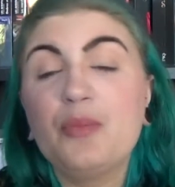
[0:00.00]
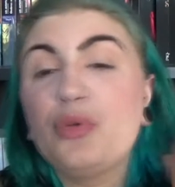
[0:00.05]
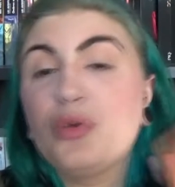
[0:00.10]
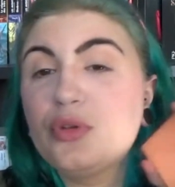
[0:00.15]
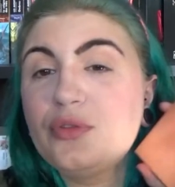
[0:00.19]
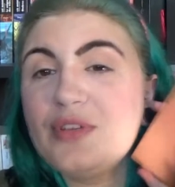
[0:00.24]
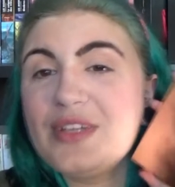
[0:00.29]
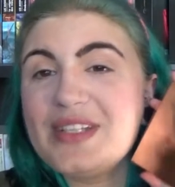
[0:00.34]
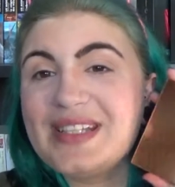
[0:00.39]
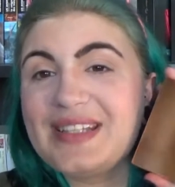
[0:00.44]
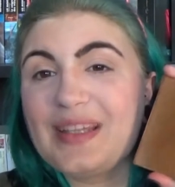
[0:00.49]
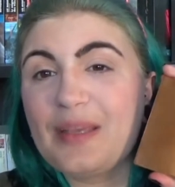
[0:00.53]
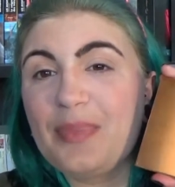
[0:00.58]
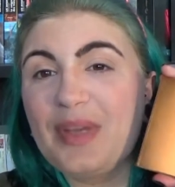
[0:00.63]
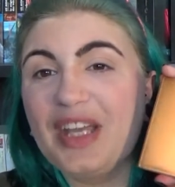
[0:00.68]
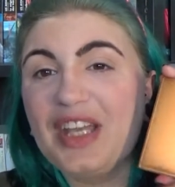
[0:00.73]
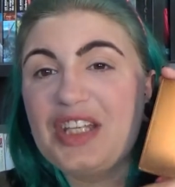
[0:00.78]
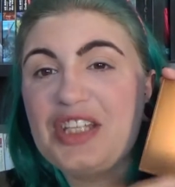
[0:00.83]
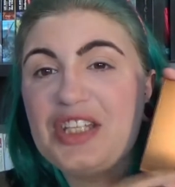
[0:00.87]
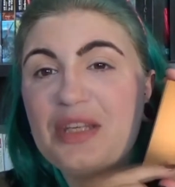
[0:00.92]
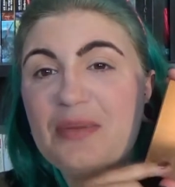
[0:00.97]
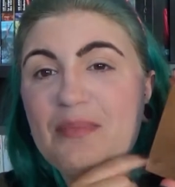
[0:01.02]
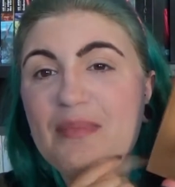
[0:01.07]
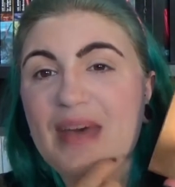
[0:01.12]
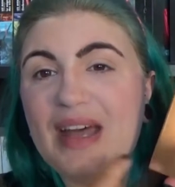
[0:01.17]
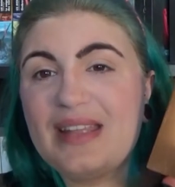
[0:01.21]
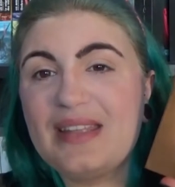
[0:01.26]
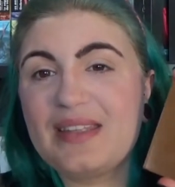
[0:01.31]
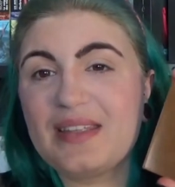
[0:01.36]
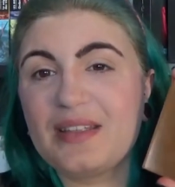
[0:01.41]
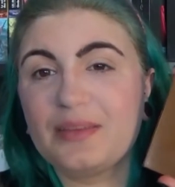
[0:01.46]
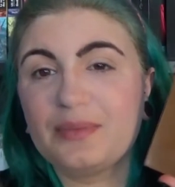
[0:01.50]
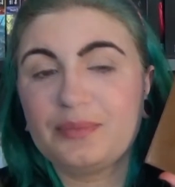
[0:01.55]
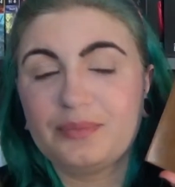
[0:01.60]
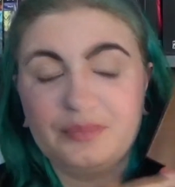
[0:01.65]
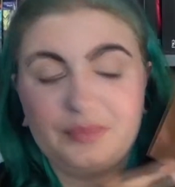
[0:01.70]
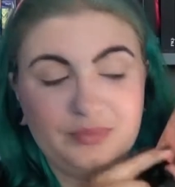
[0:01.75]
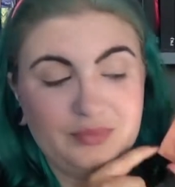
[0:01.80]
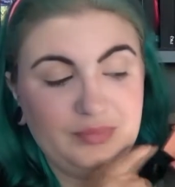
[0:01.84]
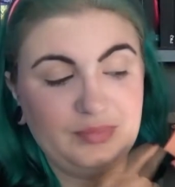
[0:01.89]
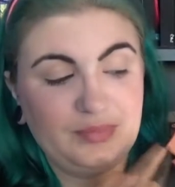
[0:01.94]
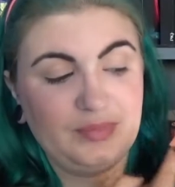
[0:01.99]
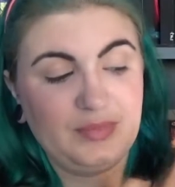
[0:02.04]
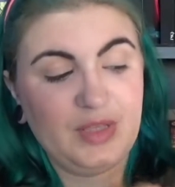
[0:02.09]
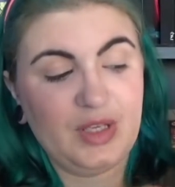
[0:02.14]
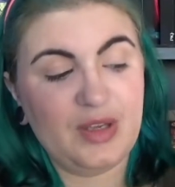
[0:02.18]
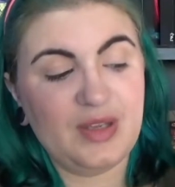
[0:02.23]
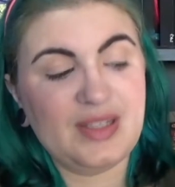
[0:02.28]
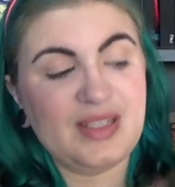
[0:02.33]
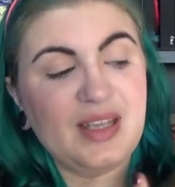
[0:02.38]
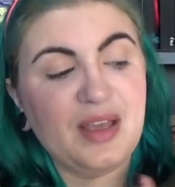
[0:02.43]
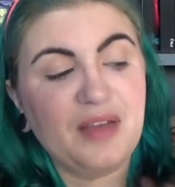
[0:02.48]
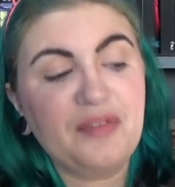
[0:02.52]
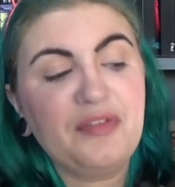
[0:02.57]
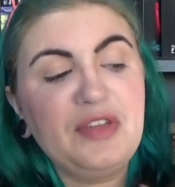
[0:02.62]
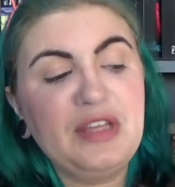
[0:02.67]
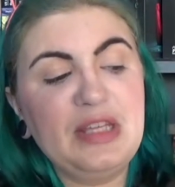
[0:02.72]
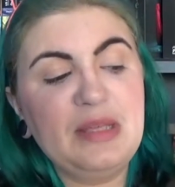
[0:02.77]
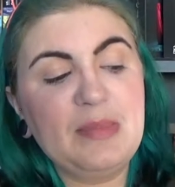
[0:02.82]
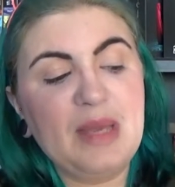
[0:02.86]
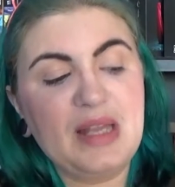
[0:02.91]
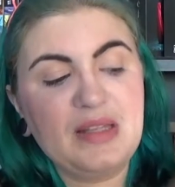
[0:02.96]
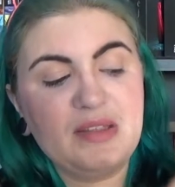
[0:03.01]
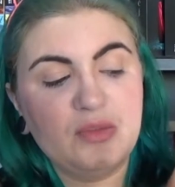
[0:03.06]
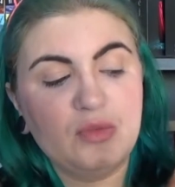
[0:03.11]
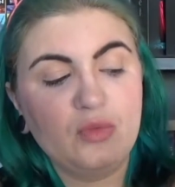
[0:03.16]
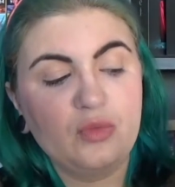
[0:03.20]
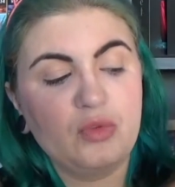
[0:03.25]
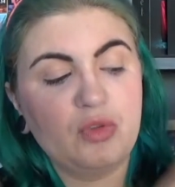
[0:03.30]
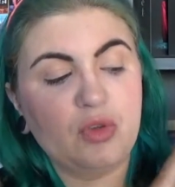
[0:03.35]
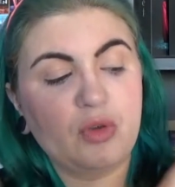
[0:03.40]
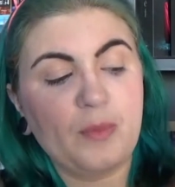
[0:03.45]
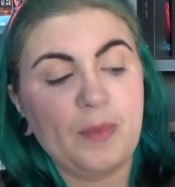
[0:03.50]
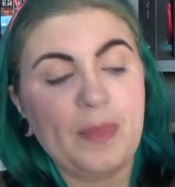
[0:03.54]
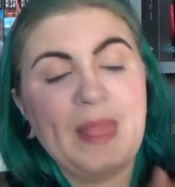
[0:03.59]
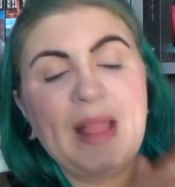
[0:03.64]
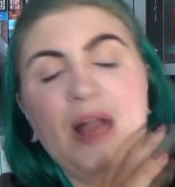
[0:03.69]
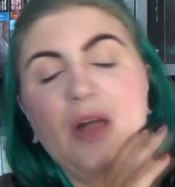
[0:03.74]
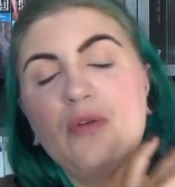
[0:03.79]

Pour une fois, c'est un packaging matte c'est un fini matte donc on